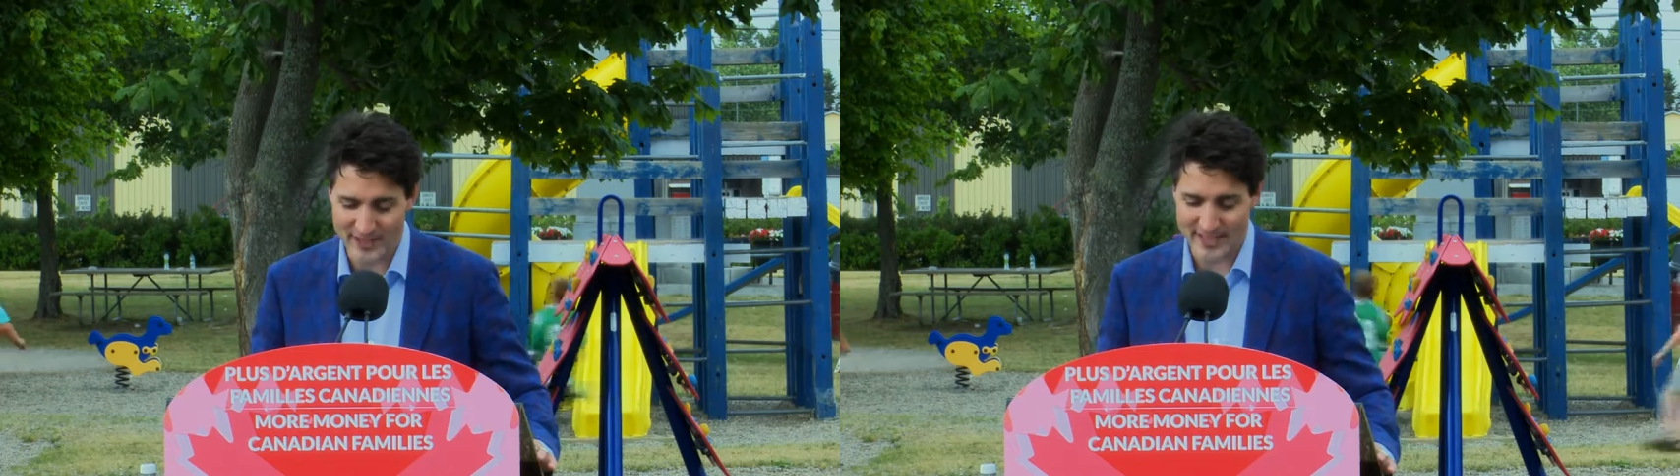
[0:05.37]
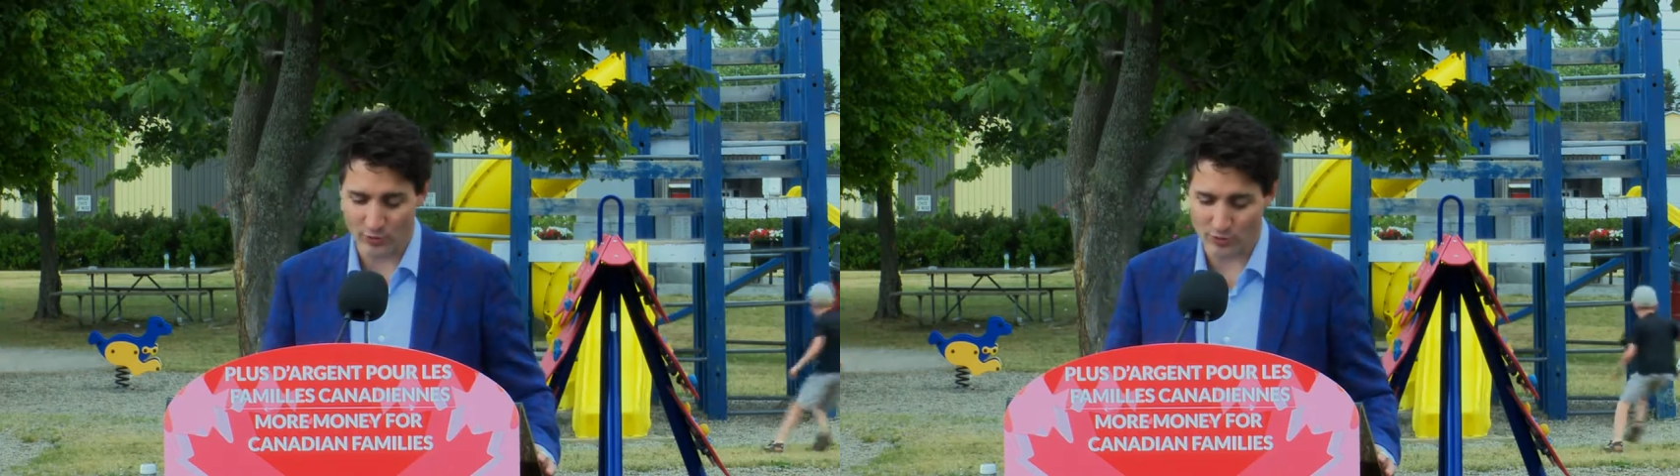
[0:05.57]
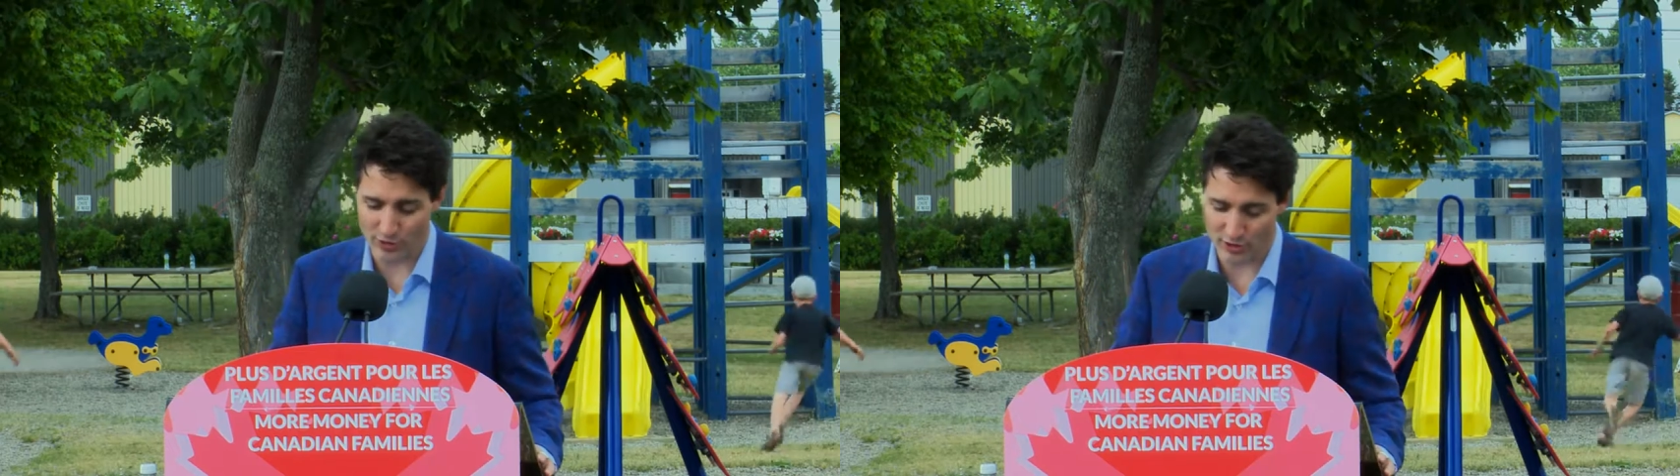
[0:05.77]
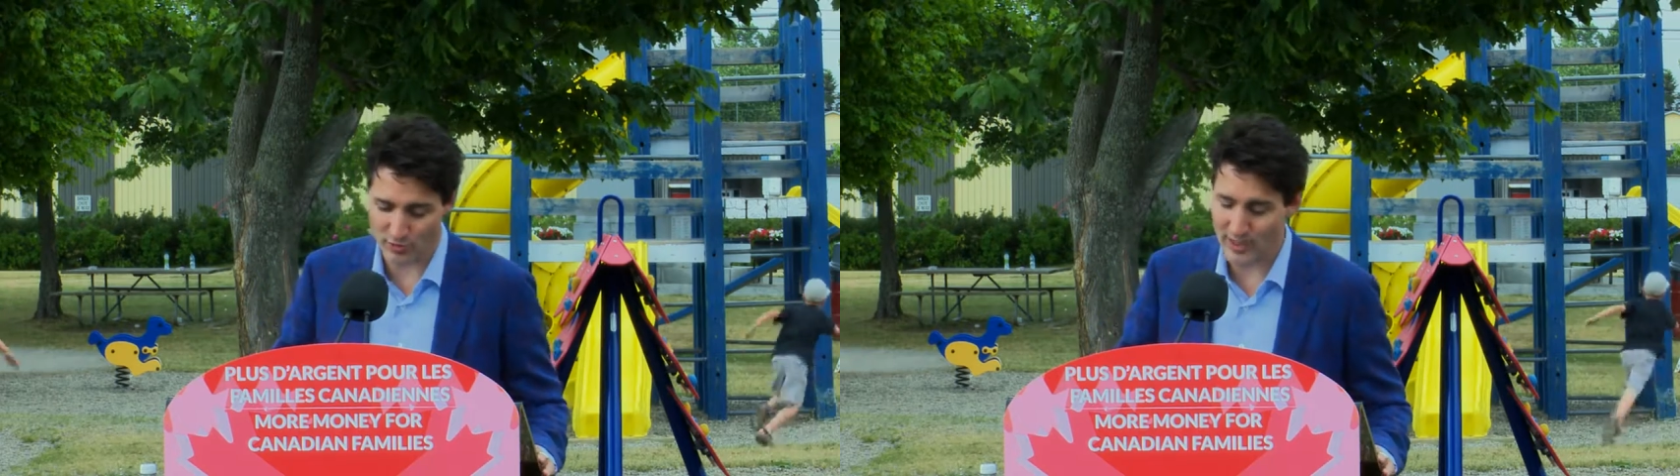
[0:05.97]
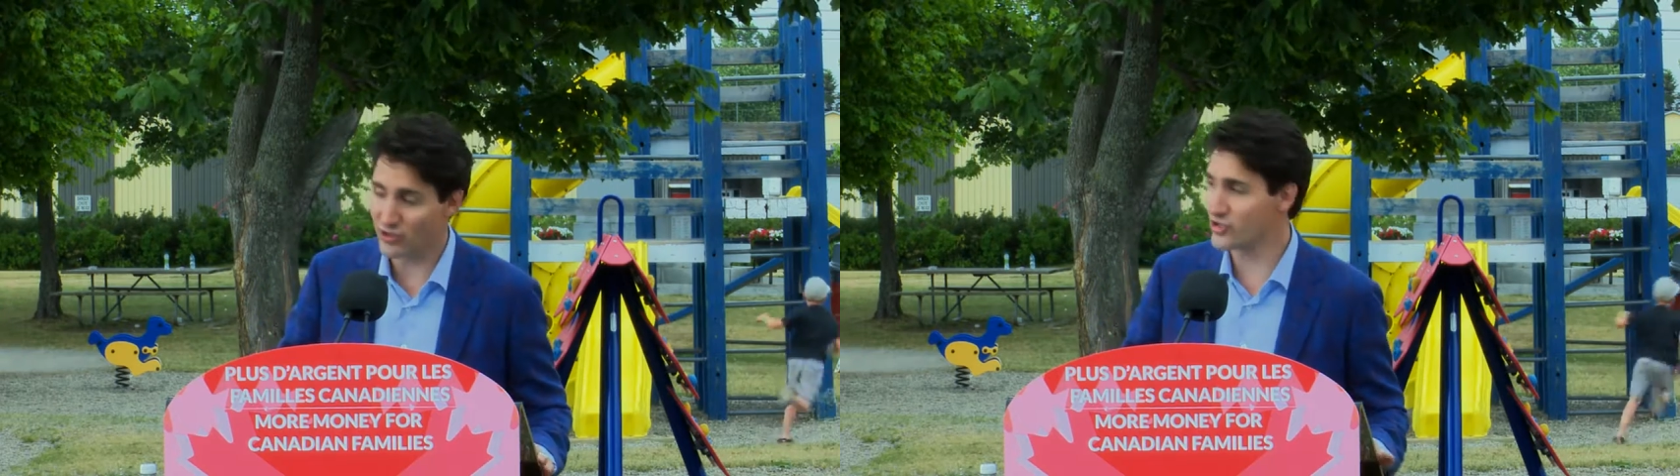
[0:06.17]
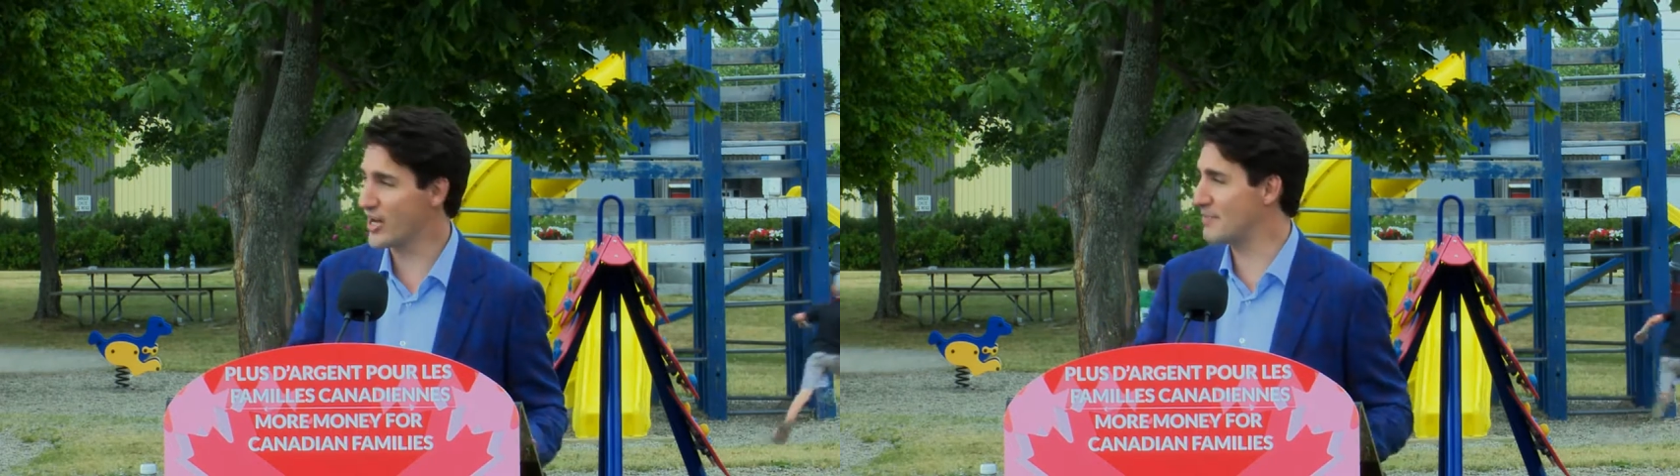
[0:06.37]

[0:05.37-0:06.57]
visite aujourd'hui que j'ai